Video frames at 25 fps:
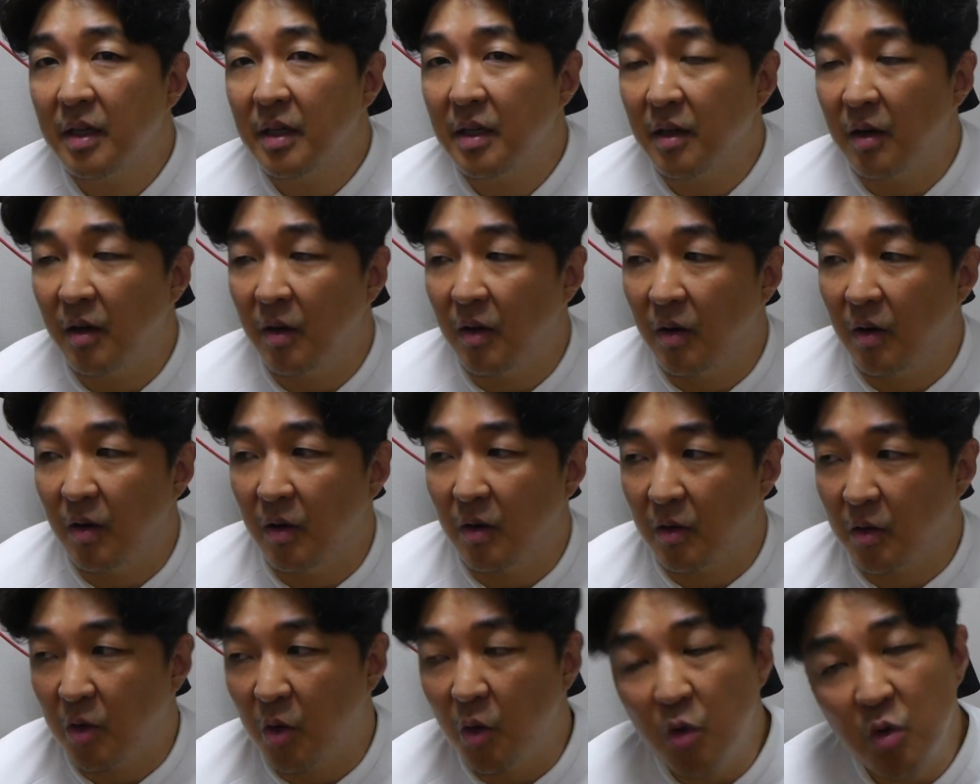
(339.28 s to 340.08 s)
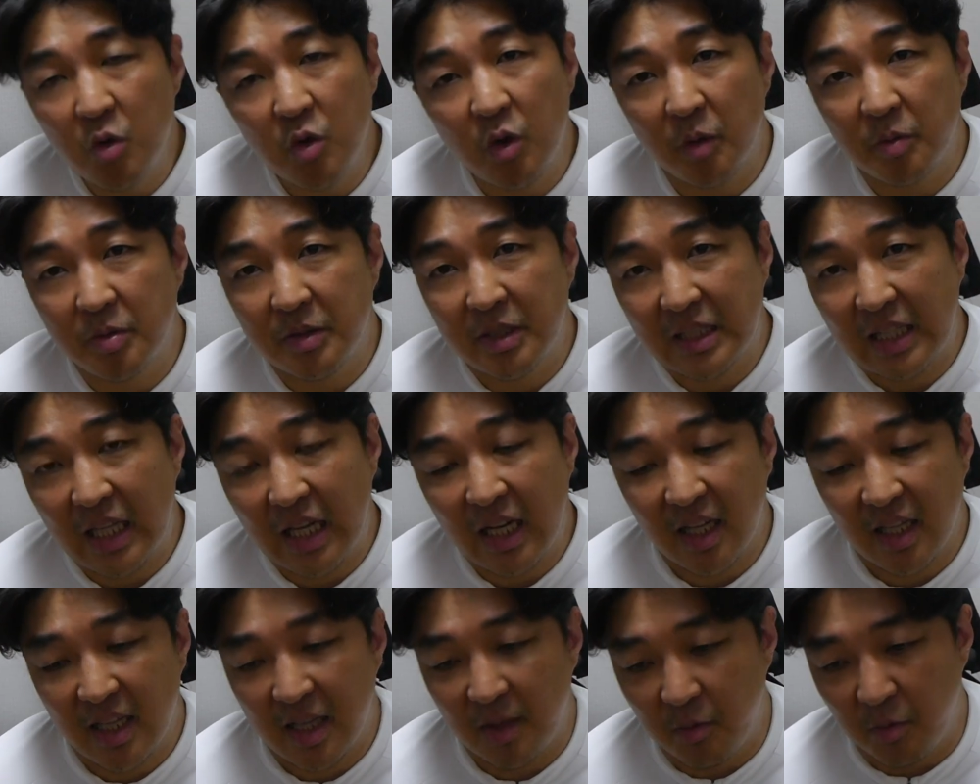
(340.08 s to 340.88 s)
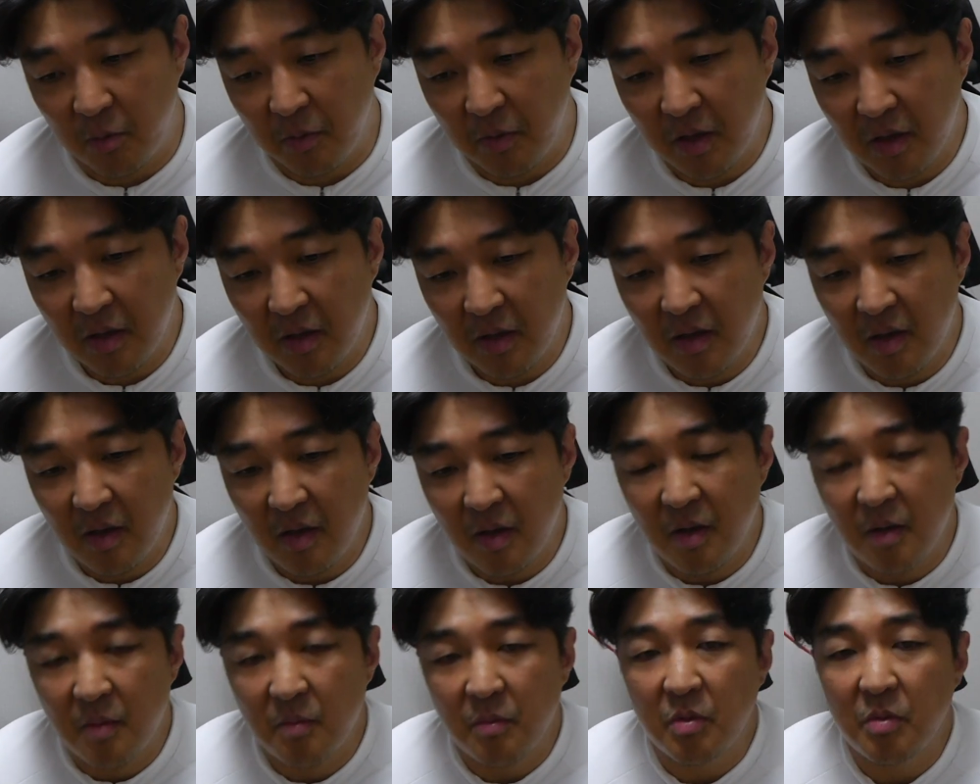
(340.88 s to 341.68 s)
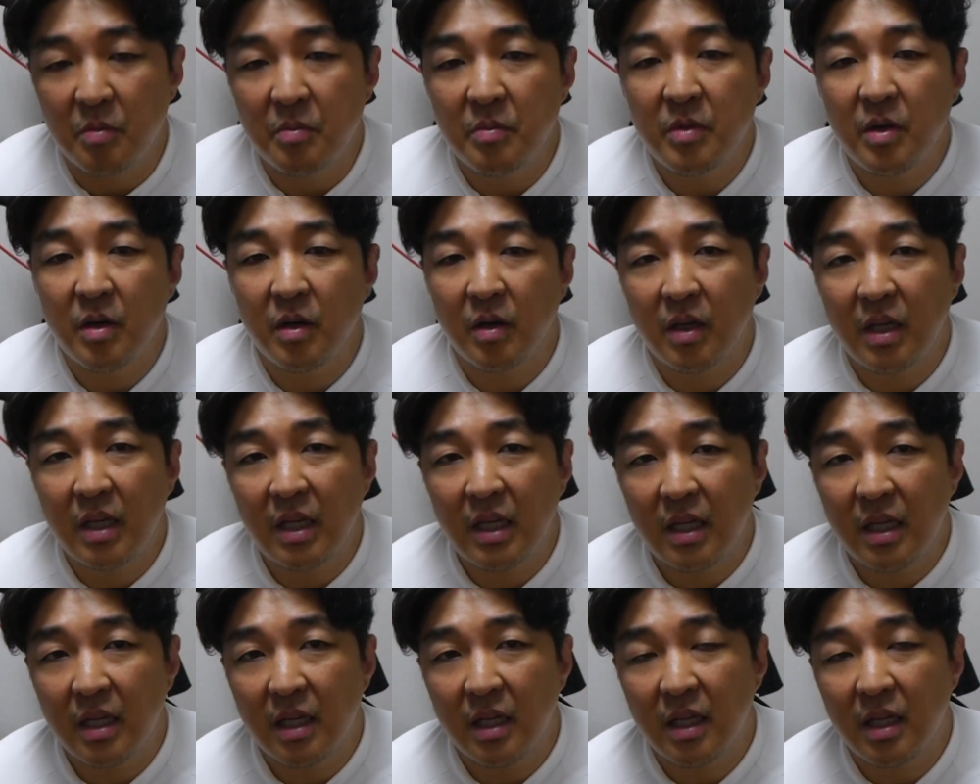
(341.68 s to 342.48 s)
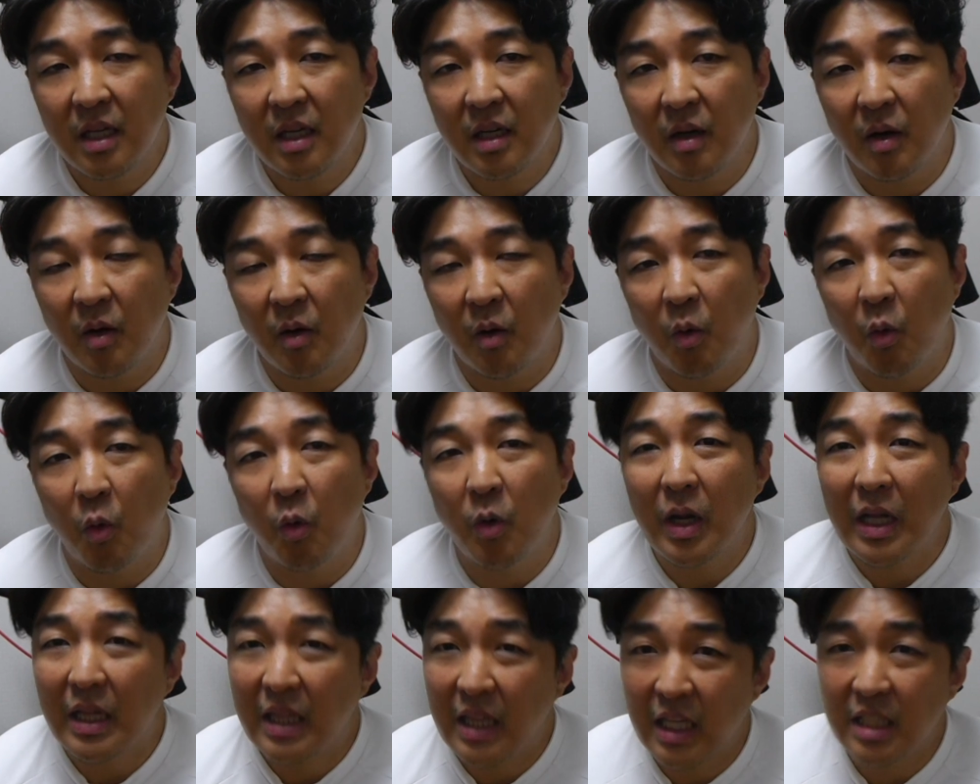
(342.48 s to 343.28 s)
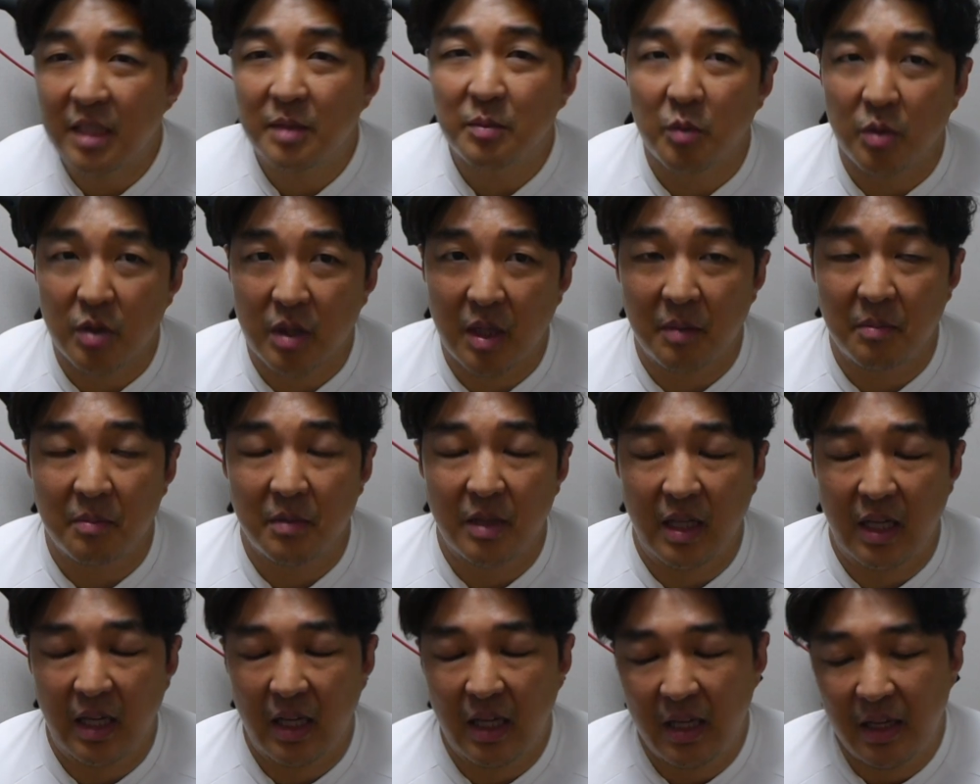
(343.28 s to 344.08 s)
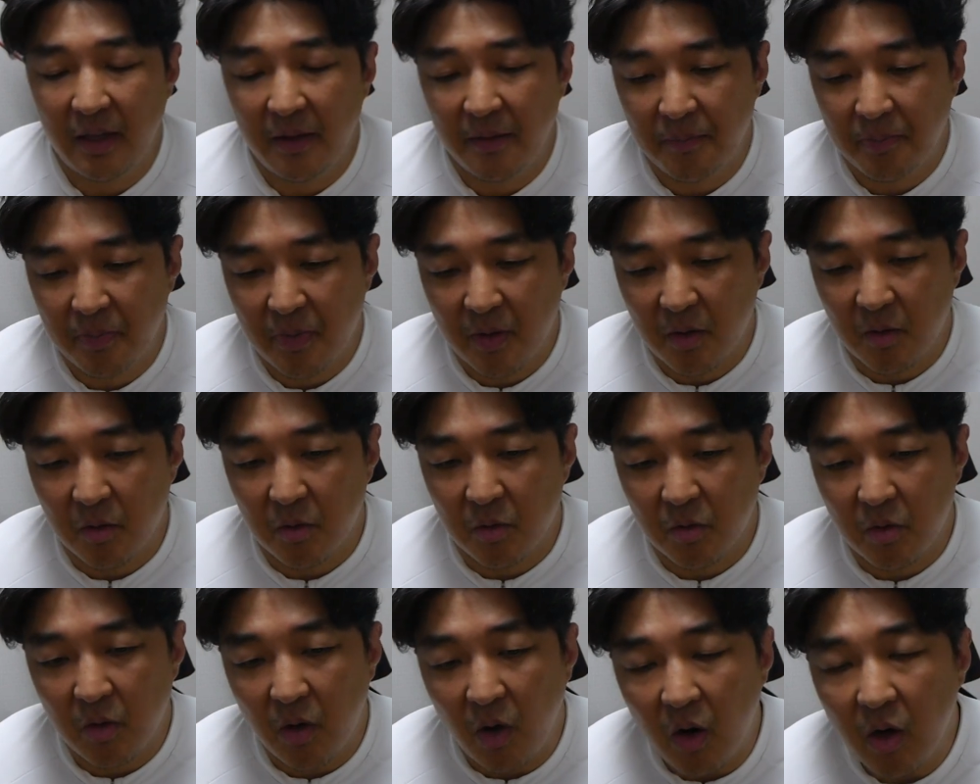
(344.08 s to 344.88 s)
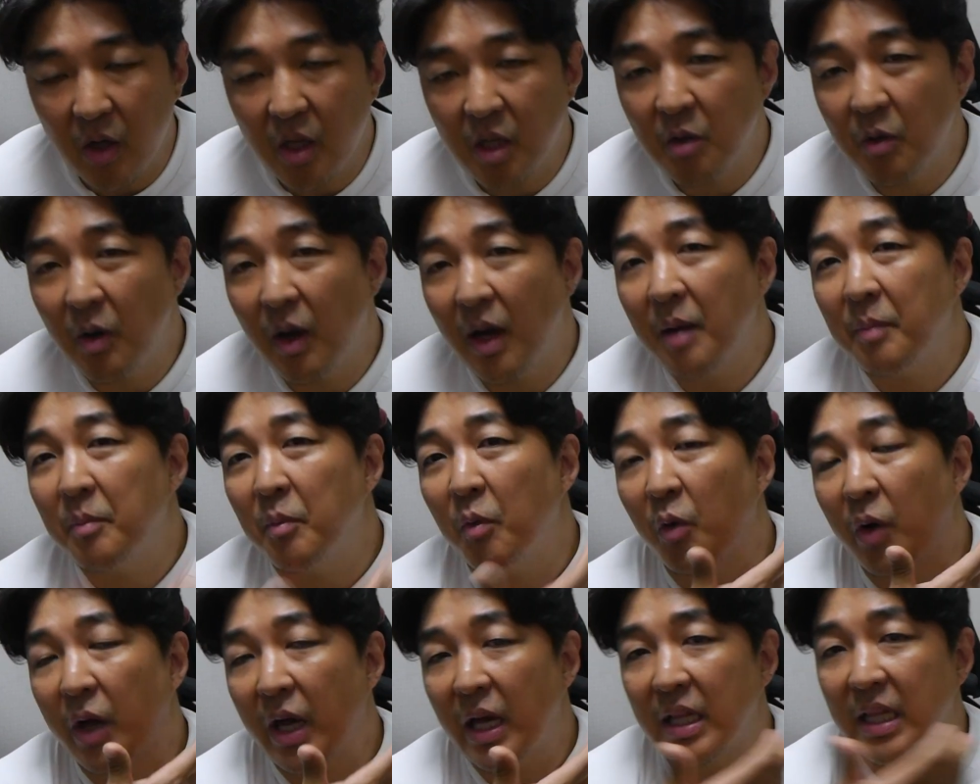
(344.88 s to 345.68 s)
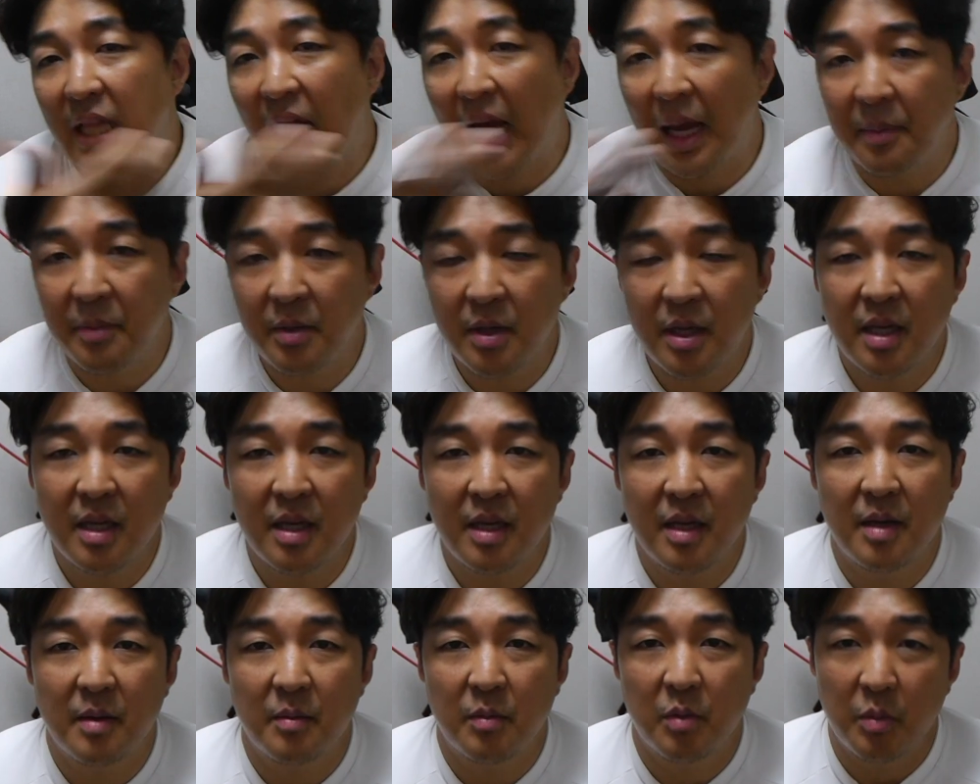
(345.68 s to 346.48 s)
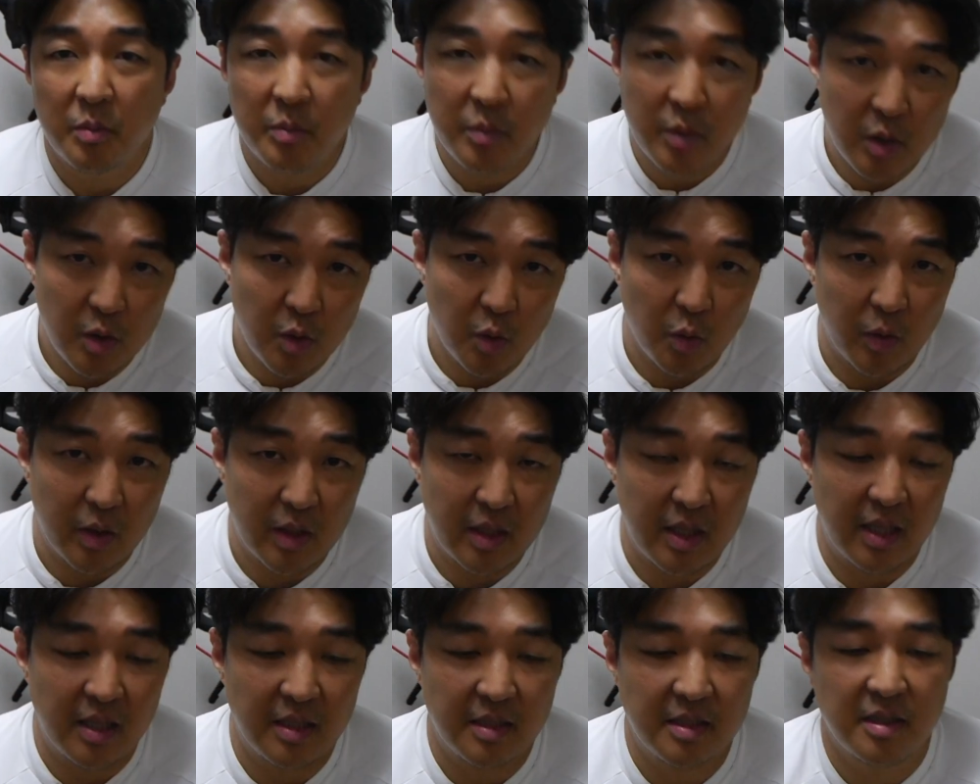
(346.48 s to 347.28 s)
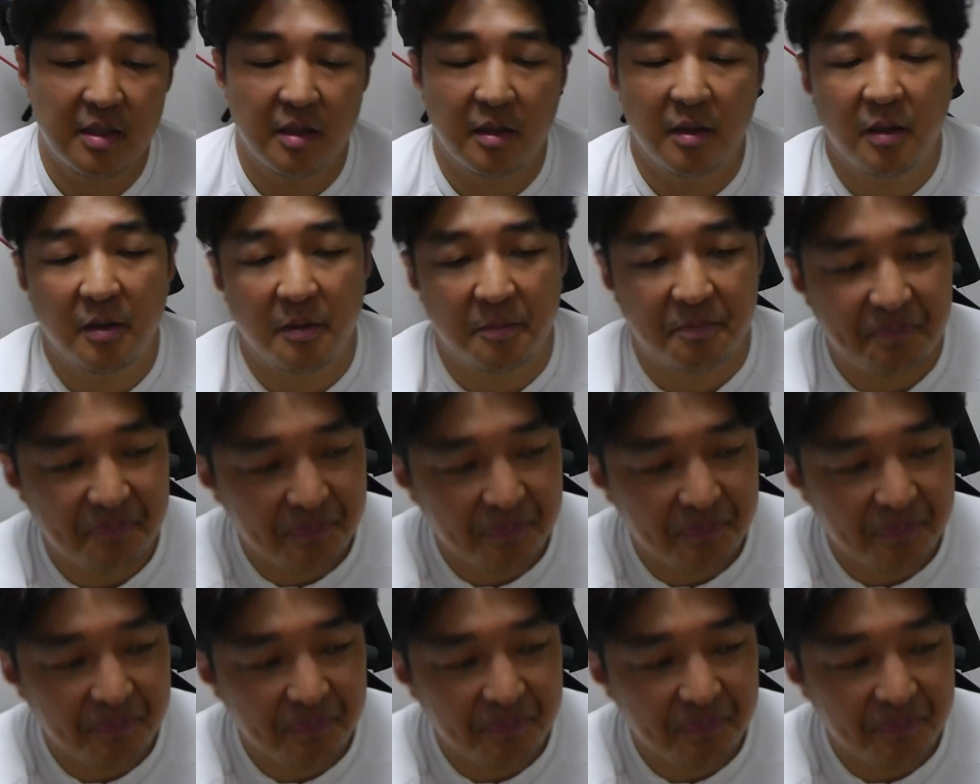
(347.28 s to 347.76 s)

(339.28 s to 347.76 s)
어, 교육 없이 따라하다 보면 분명히 어, 오래 타지 못합니다. 그리고 허리와 목에 담이 분명히 오게 돼 있어요